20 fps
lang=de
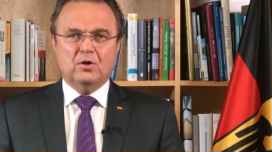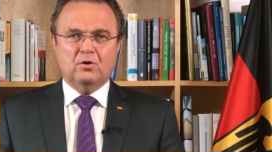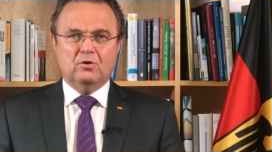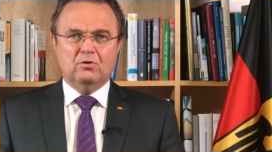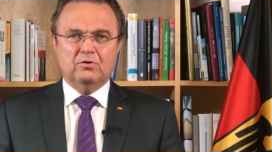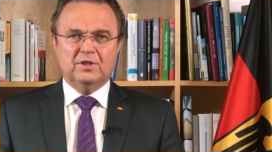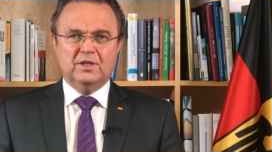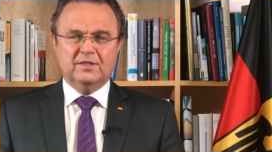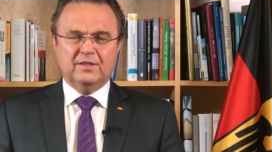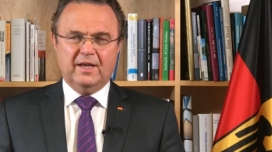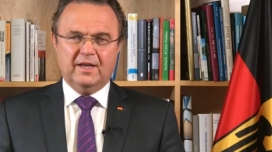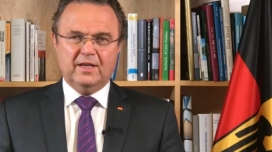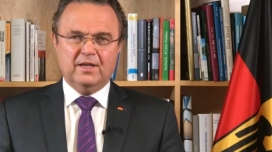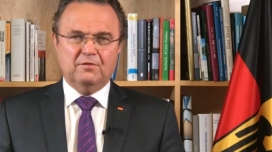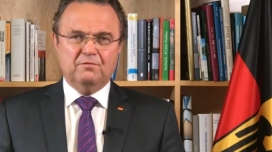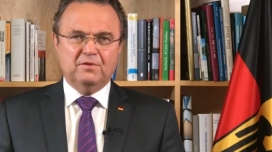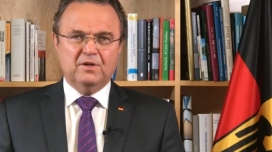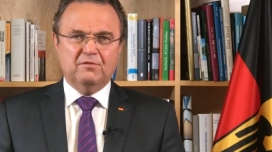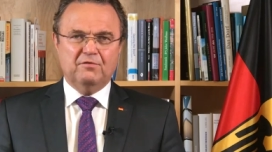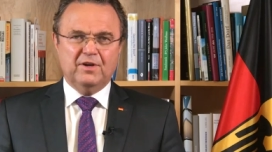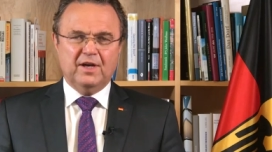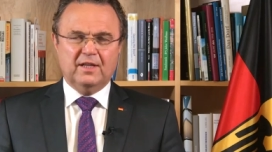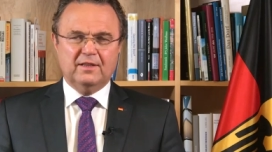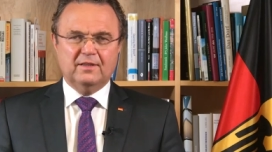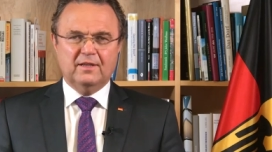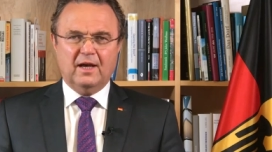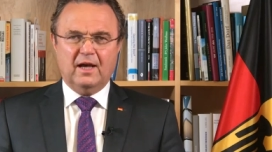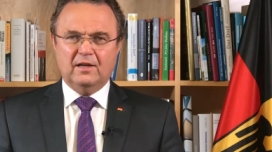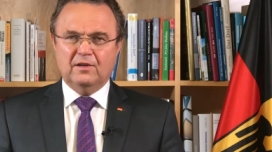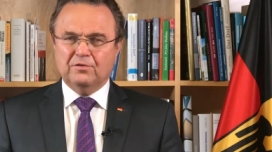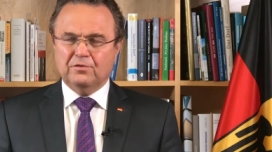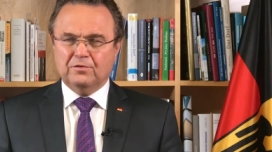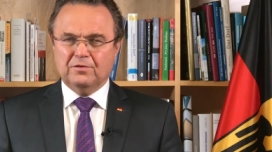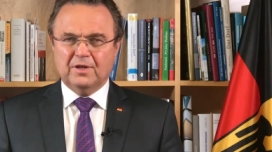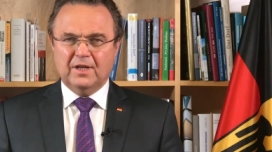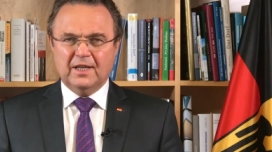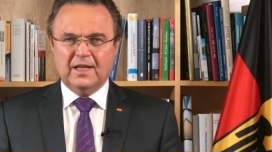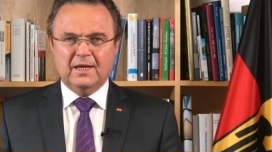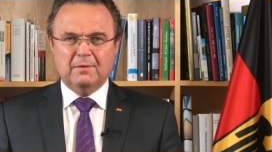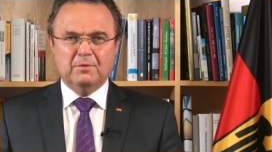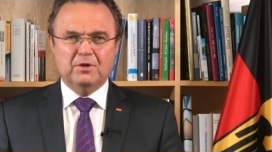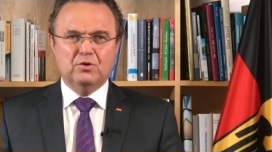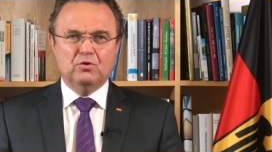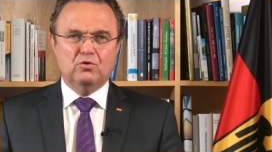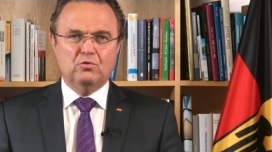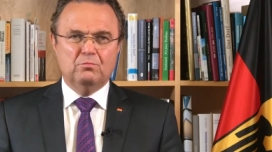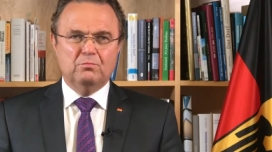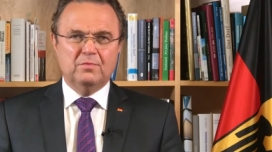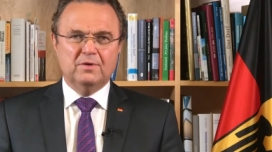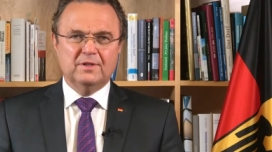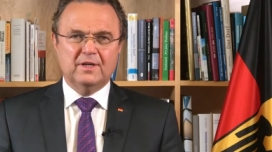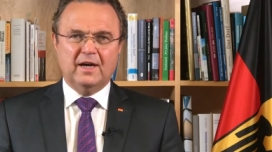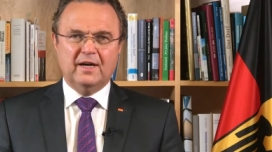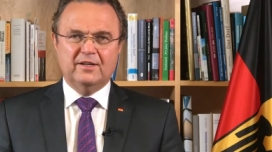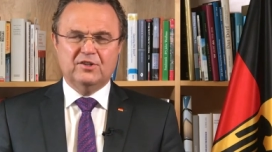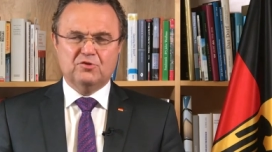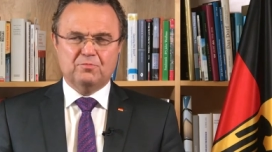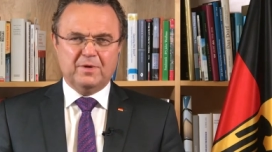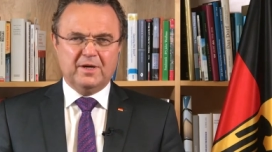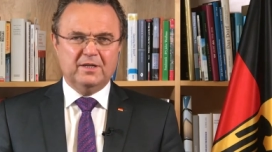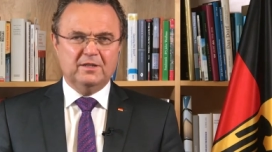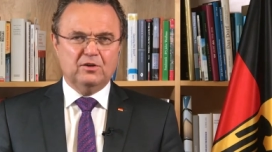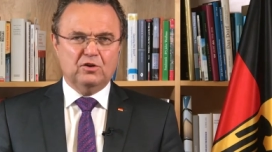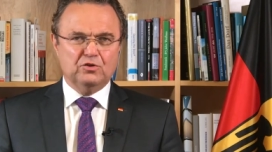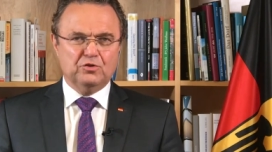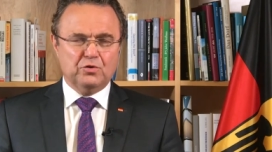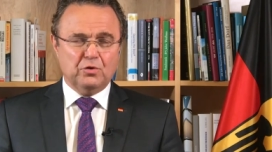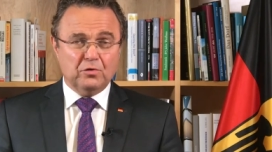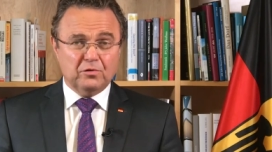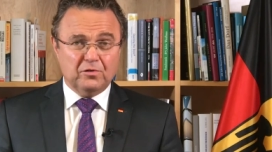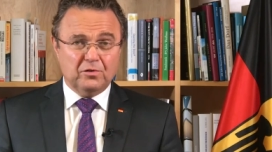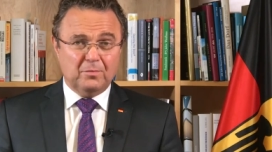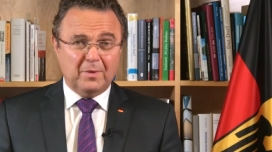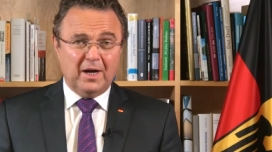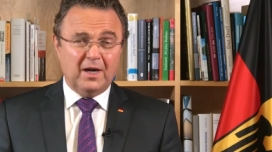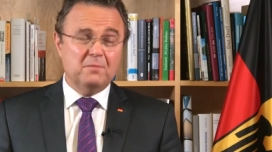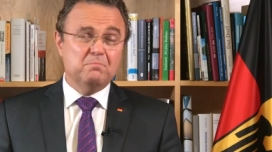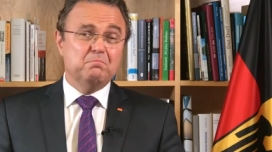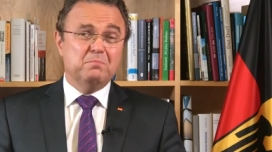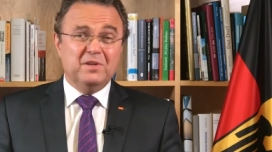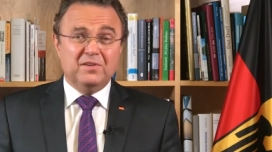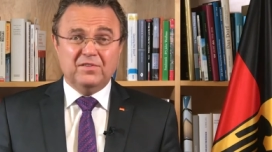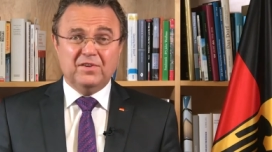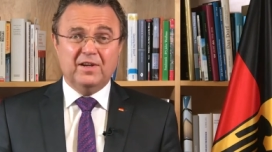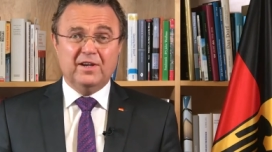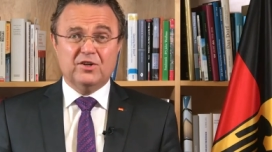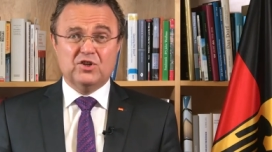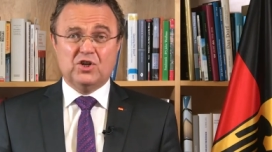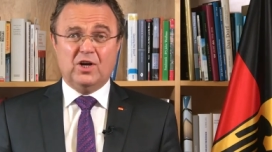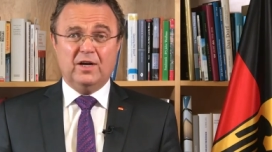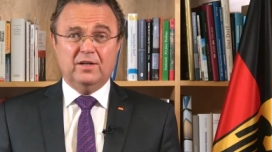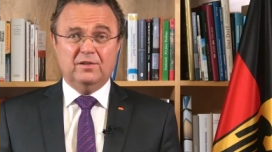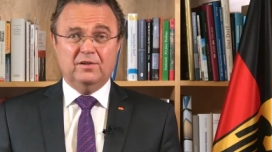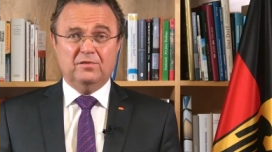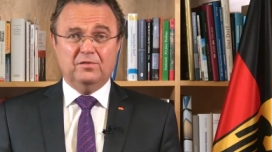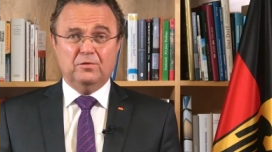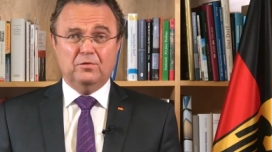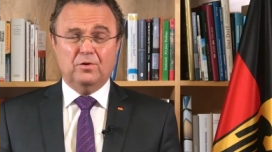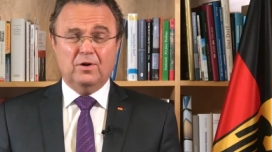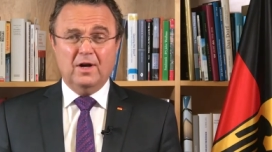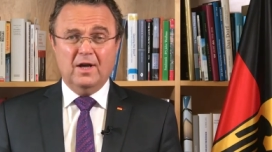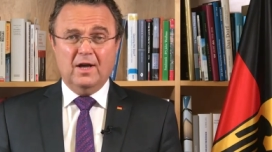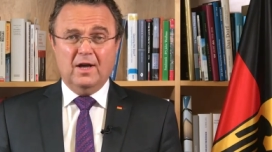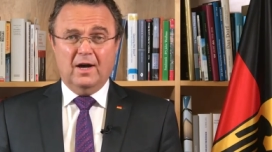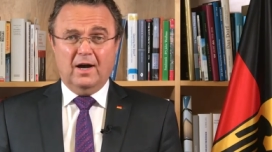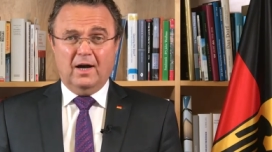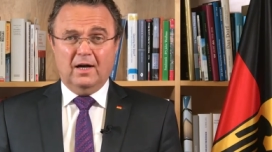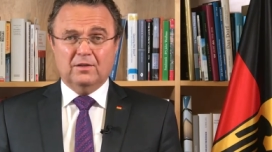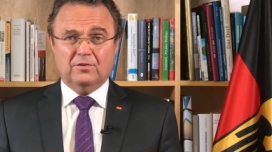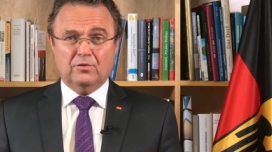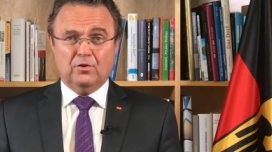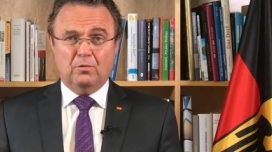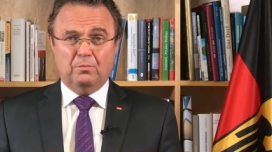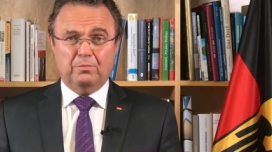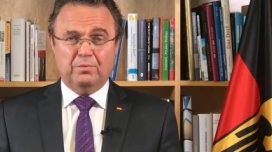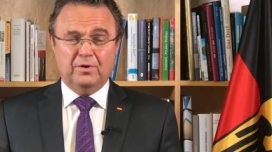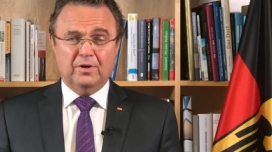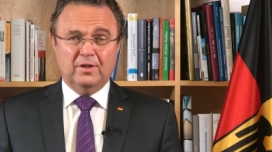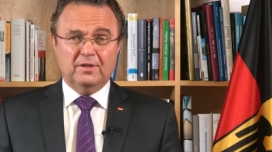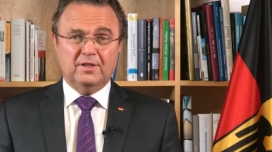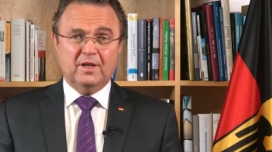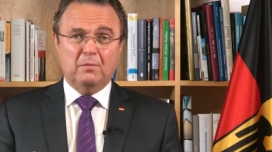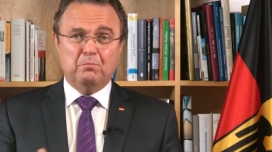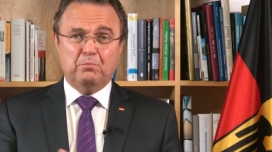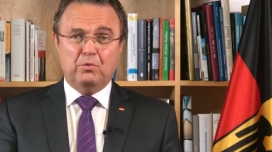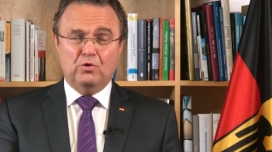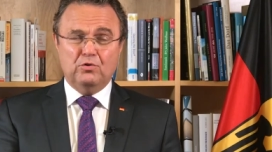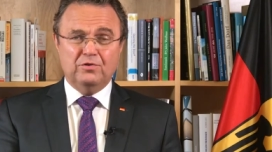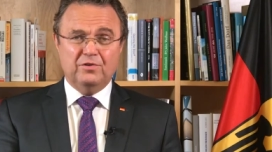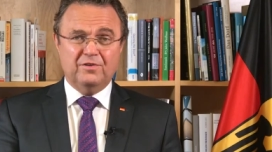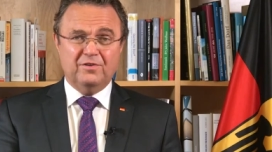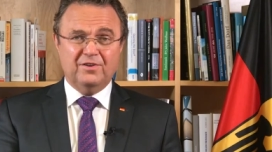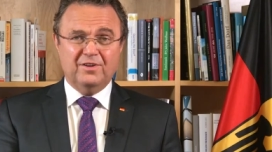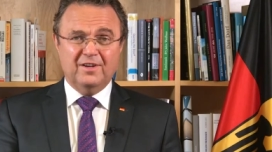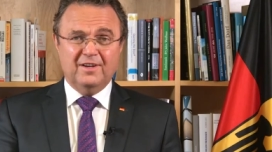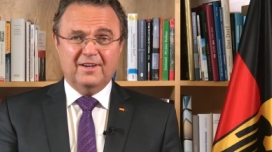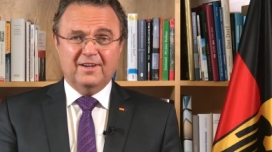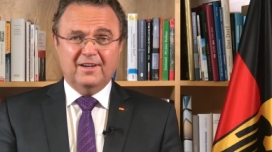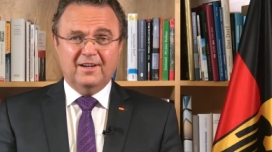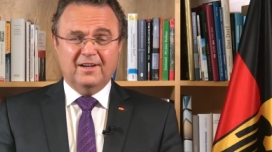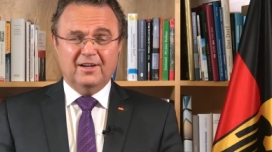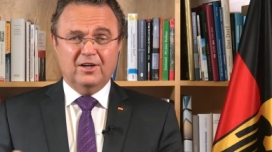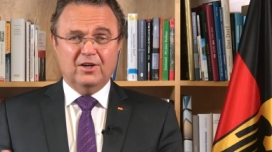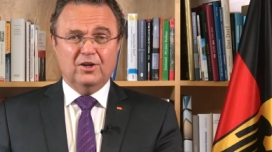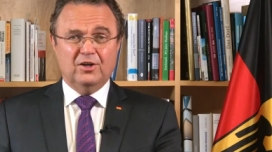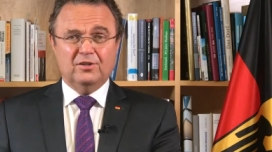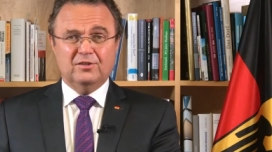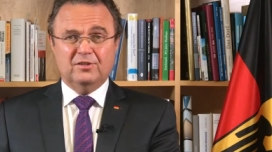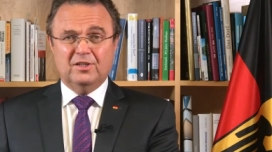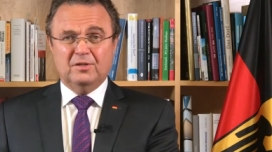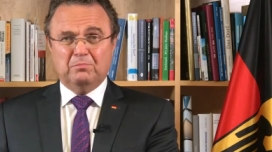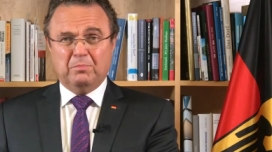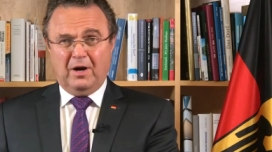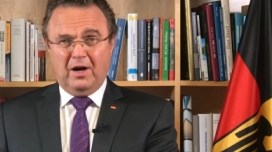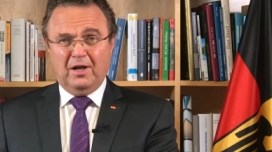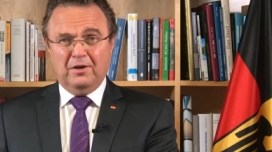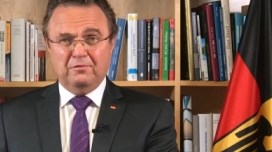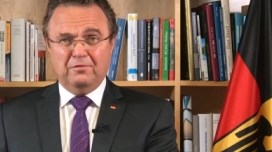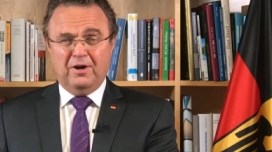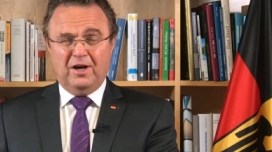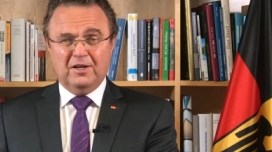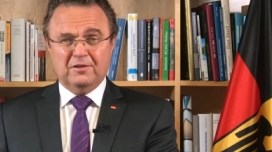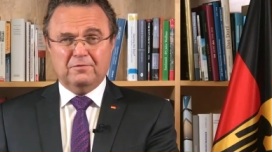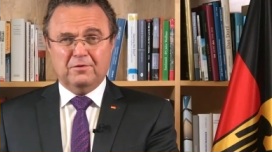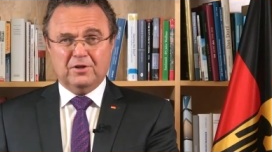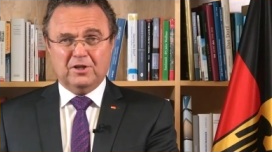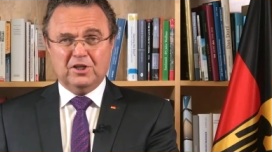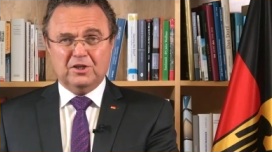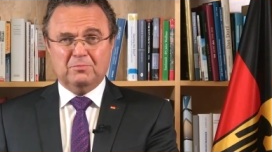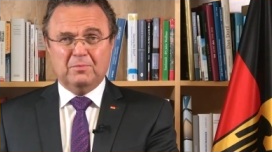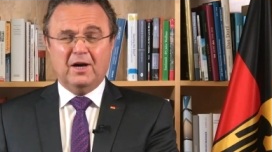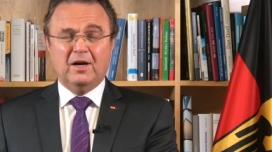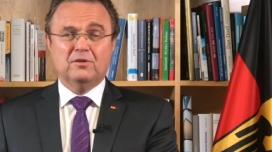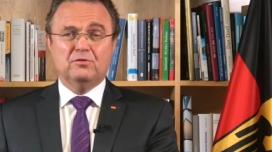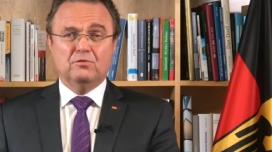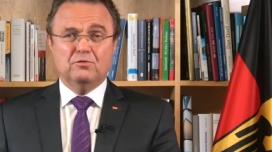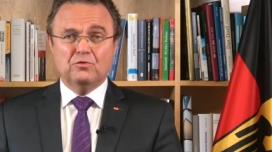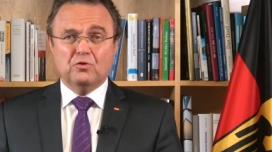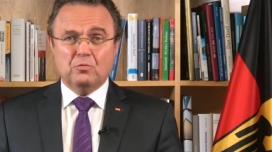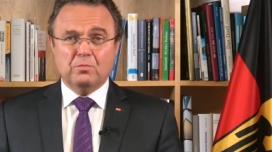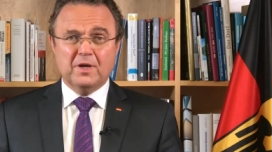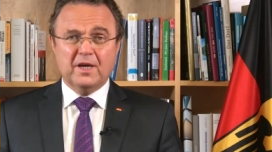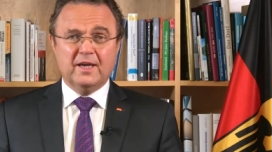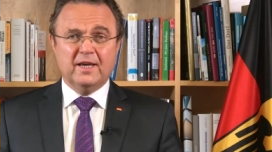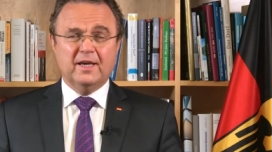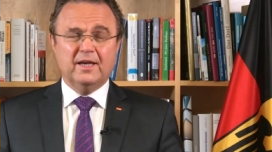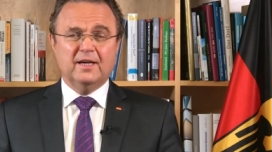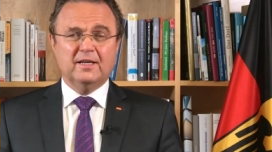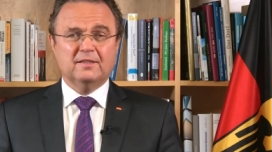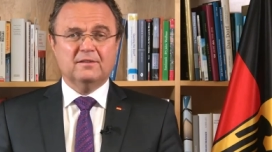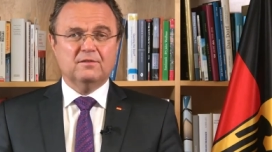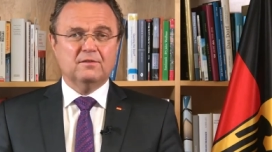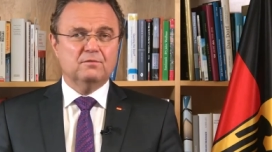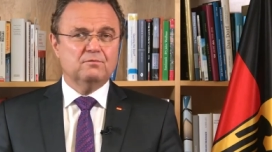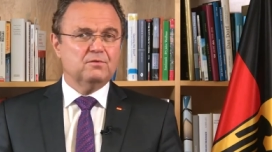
Und ich denke, wir werden alles unternehmen, um da entsprechend auch Druck zu machen. Bisher scheint es so, als ob der Bund äh, die Bahn verantwortlich macht und umgekehrt.